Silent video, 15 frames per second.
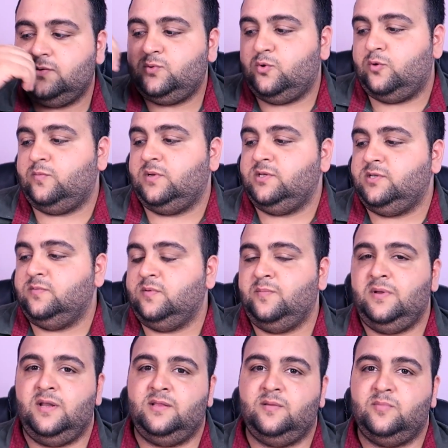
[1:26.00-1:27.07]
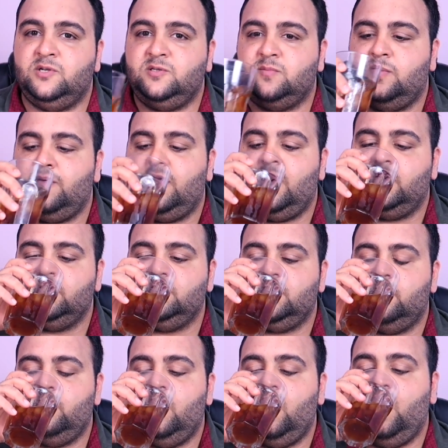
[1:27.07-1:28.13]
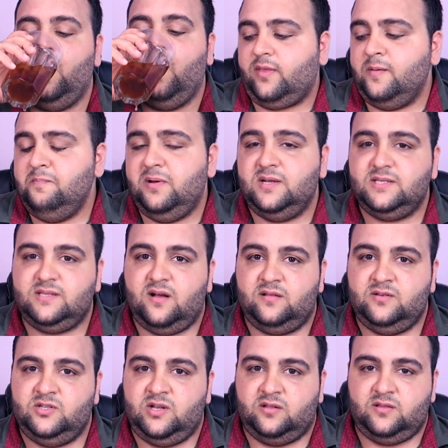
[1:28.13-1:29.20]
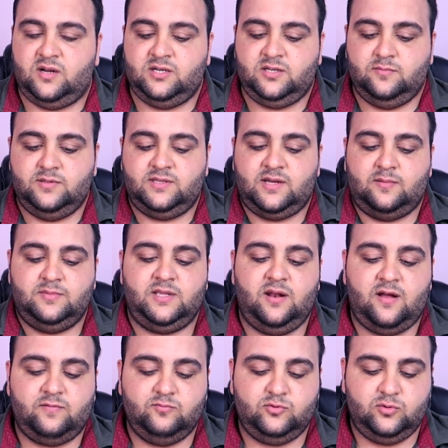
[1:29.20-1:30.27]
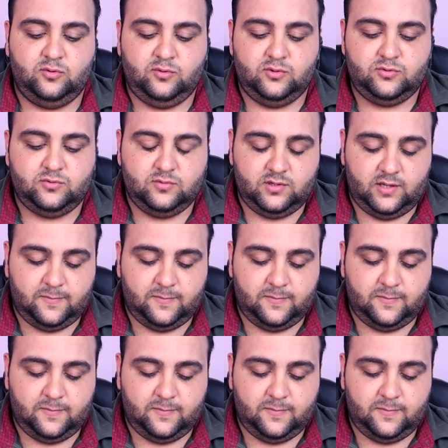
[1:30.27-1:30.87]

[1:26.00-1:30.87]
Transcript: Da sormayın şimdi milleti başıma bela atacağım. Bana saldıracaklar şimdi sen bize laf mı sokuyorsun